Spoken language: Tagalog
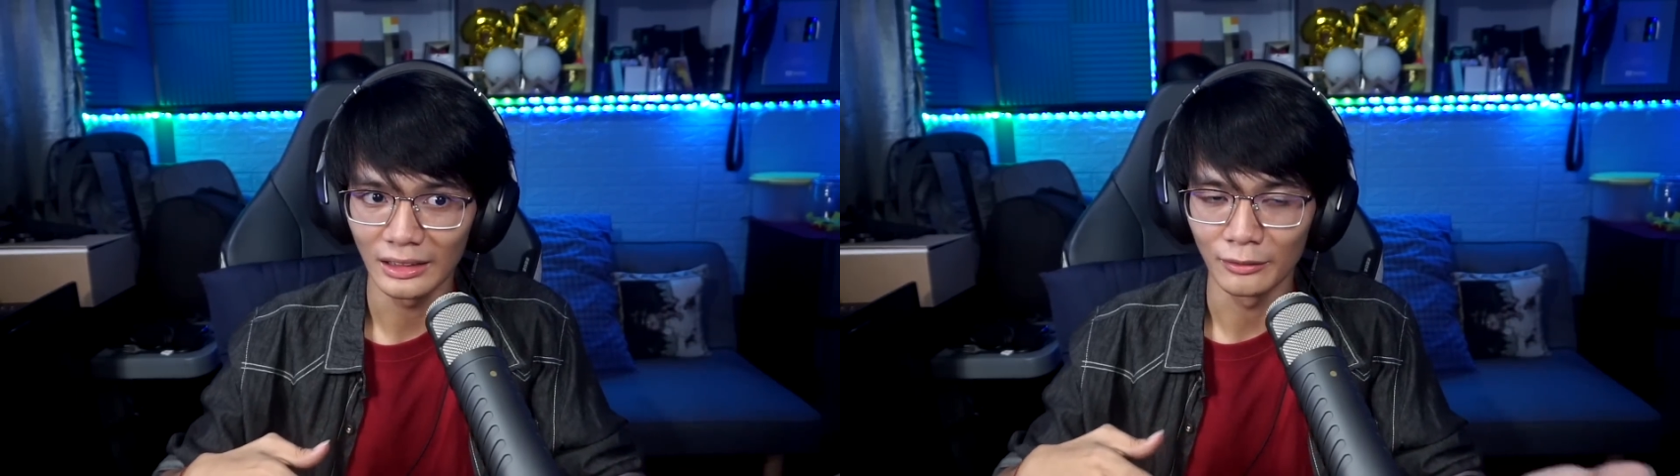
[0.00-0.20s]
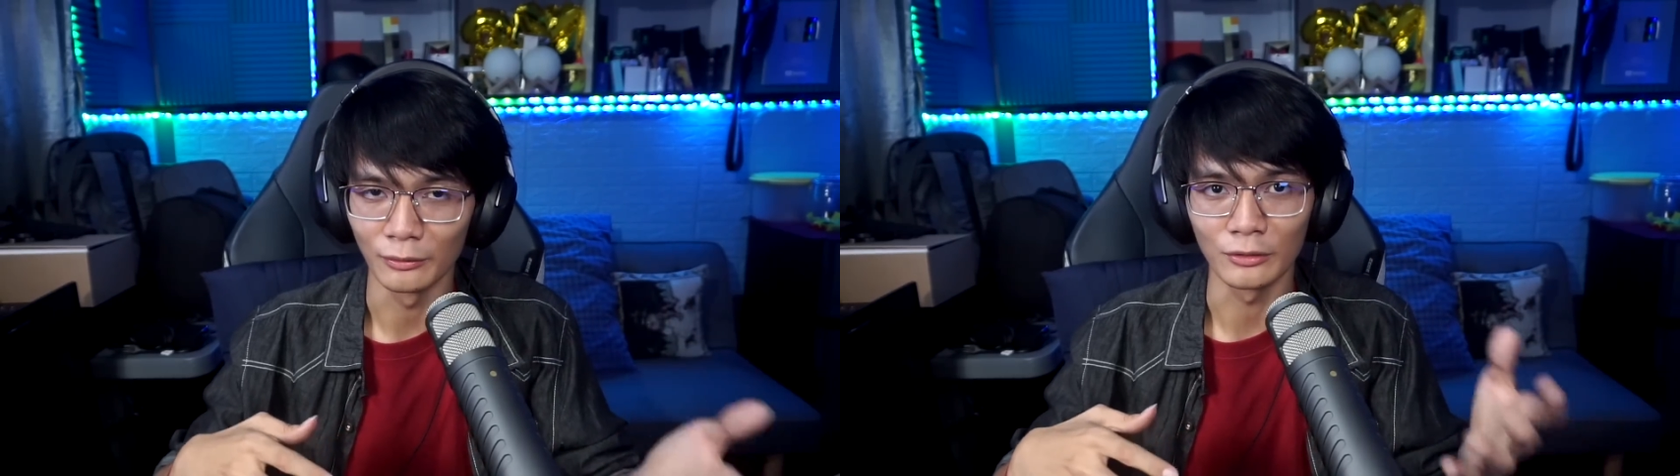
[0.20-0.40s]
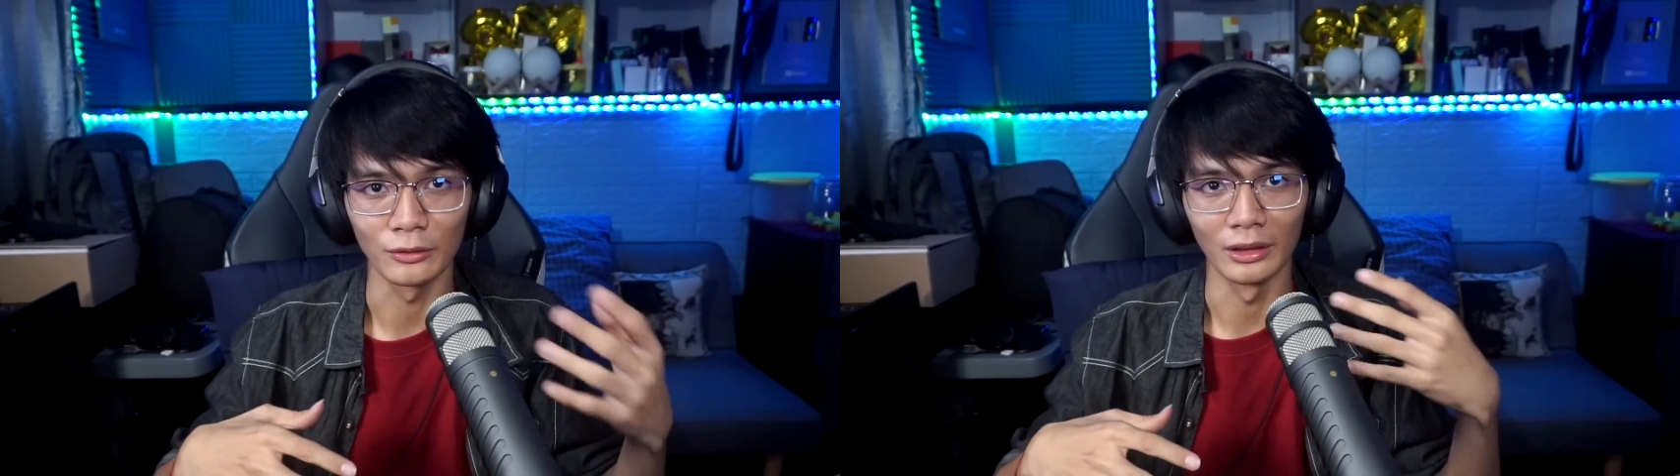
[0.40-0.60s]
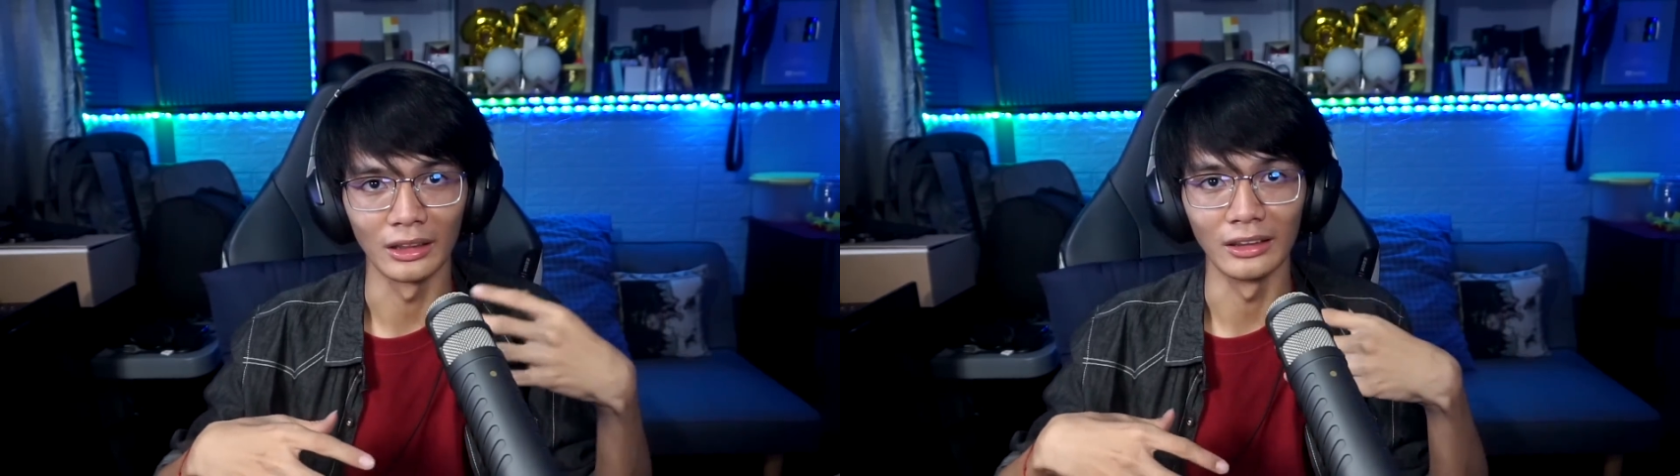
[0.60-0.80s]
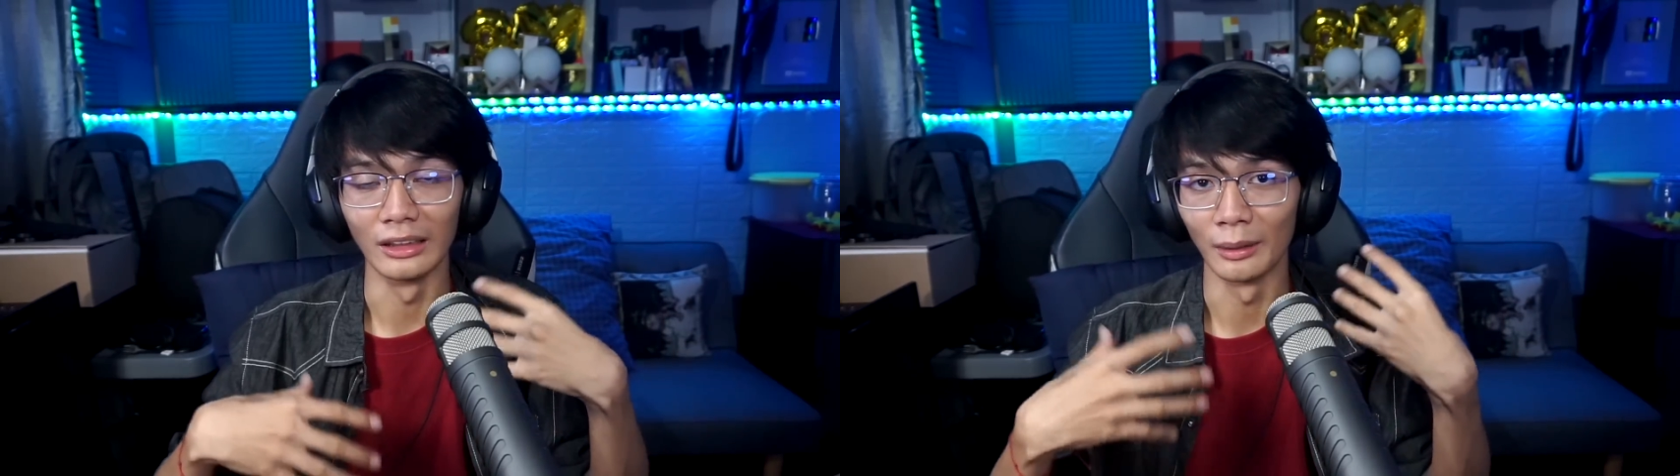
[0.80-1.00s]
yung gusto
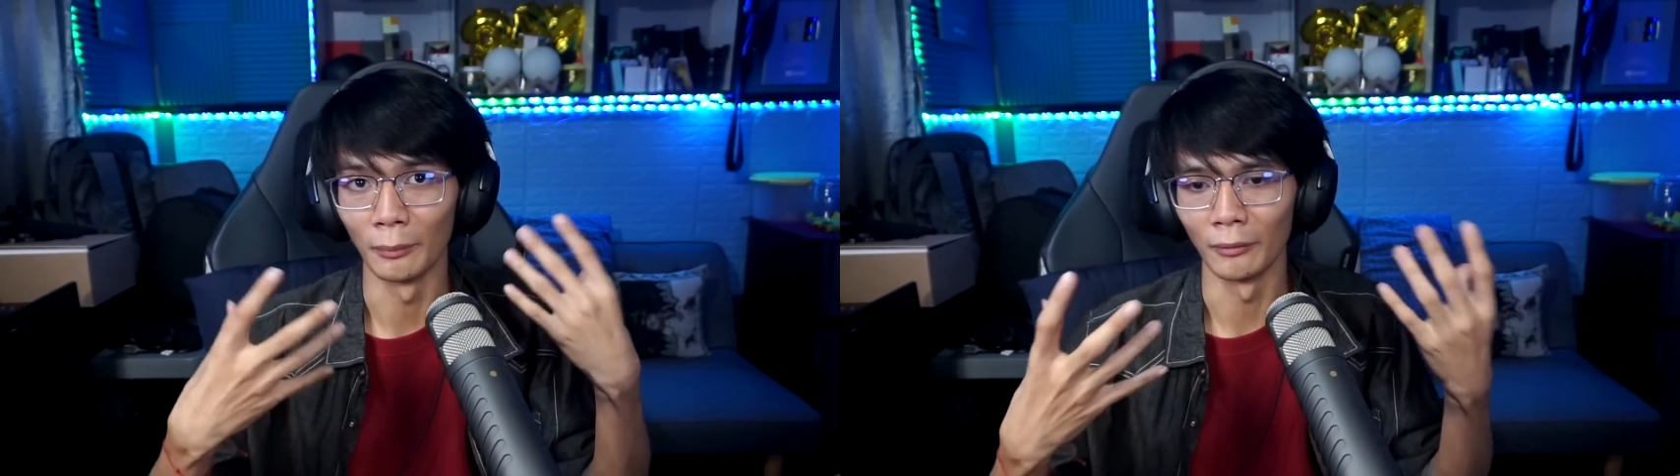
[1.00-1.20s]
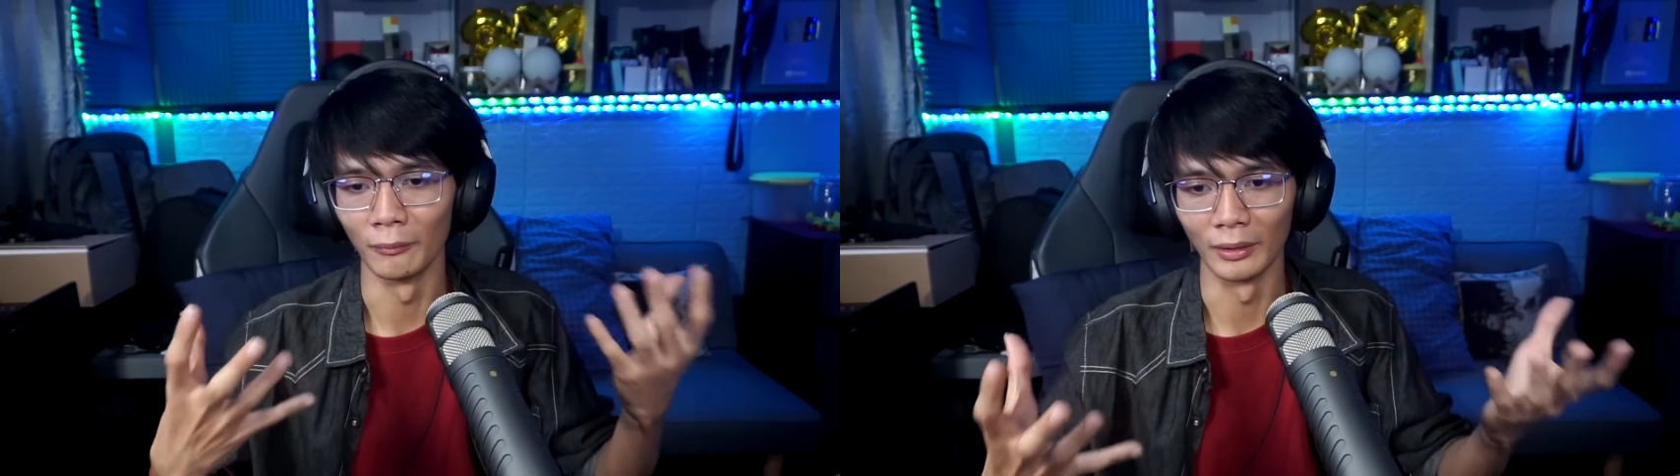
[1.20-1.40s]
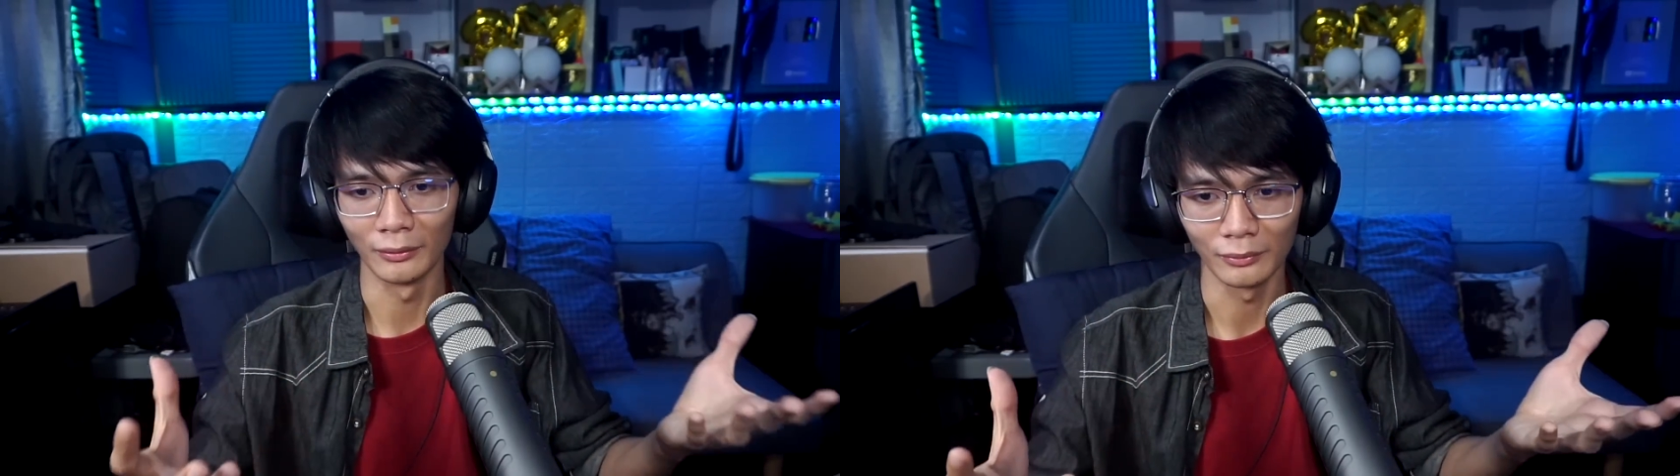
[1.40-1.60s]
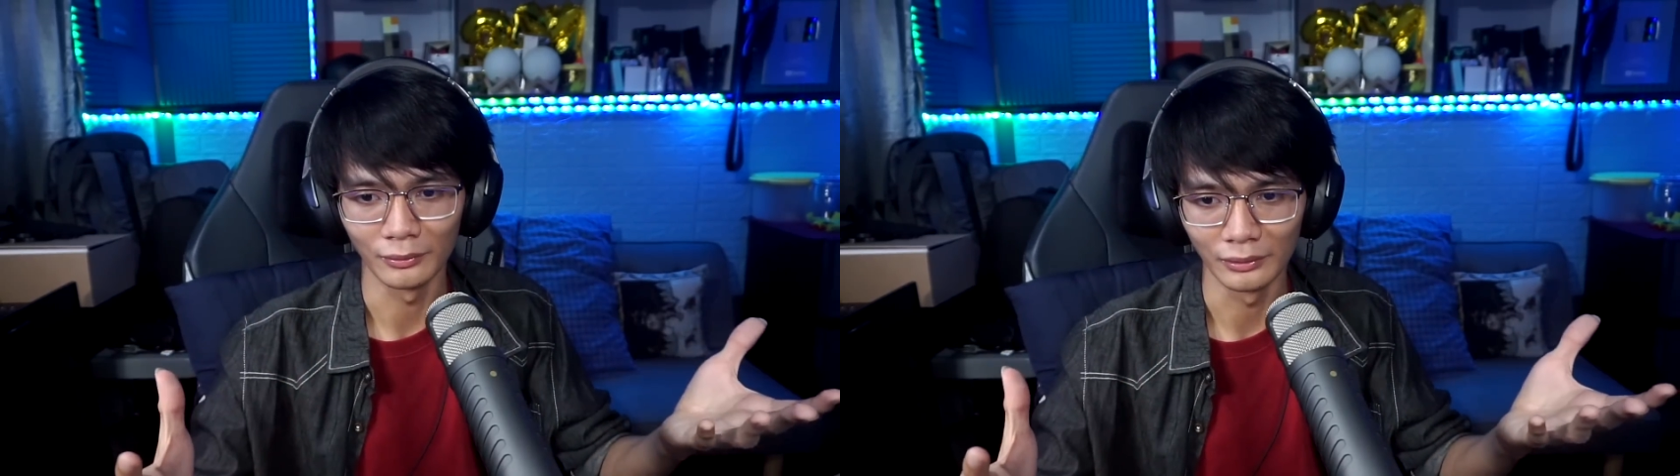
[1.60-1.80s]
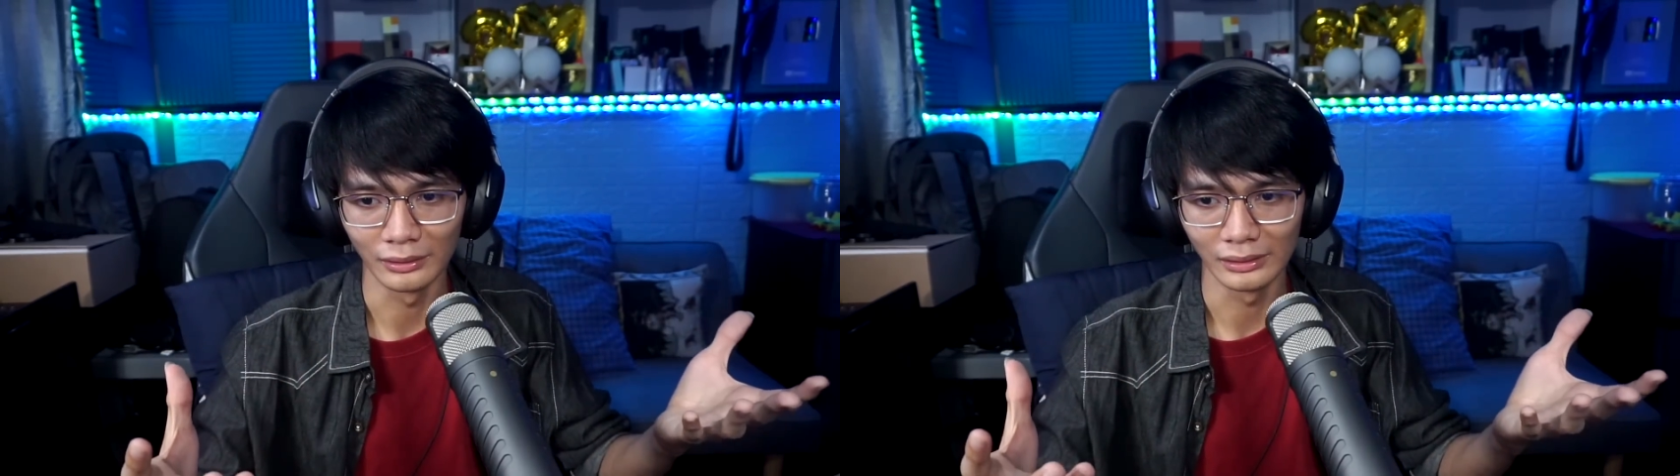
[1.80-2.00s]
nila hindi nila makuha
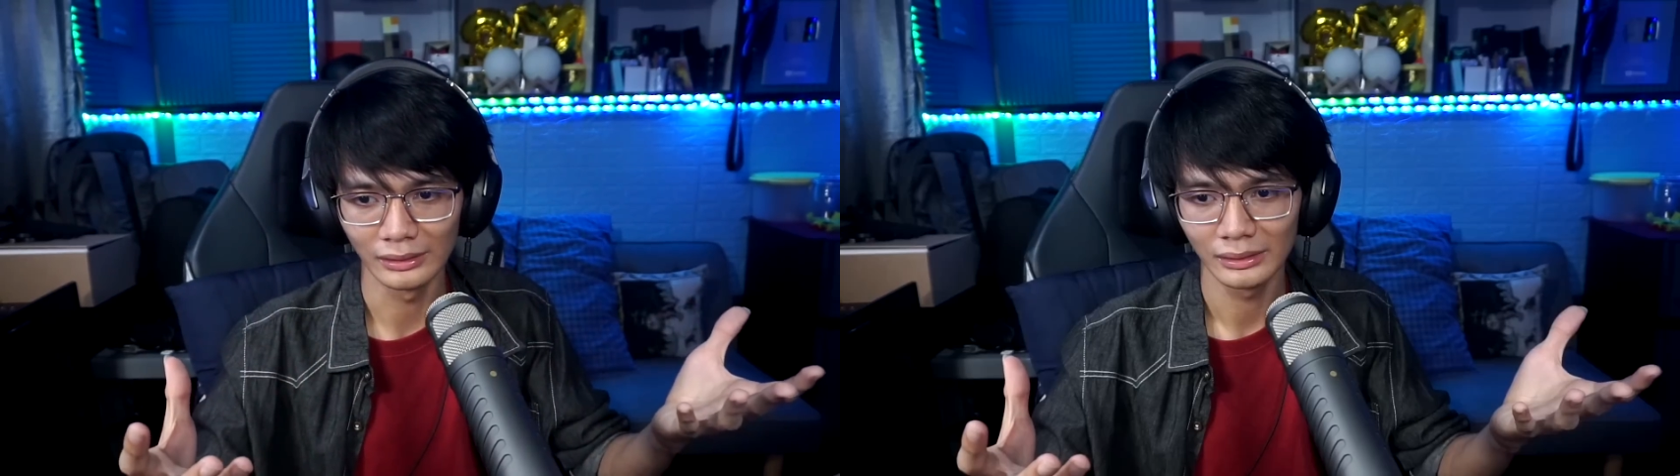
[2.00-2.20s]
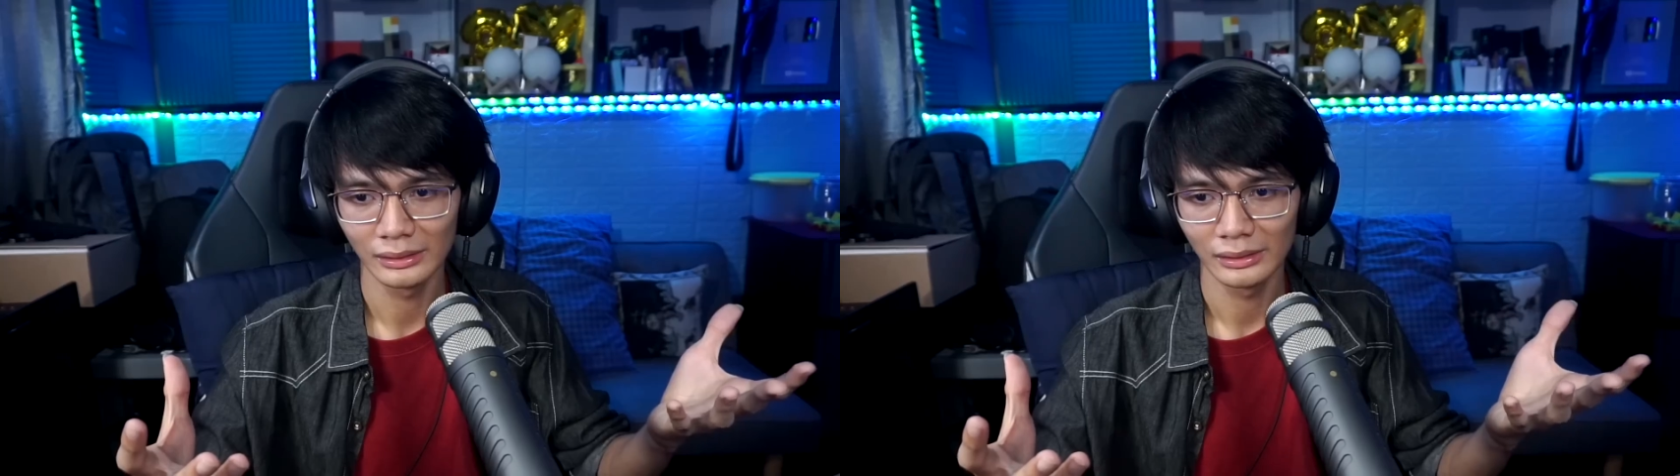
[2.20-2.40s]
noon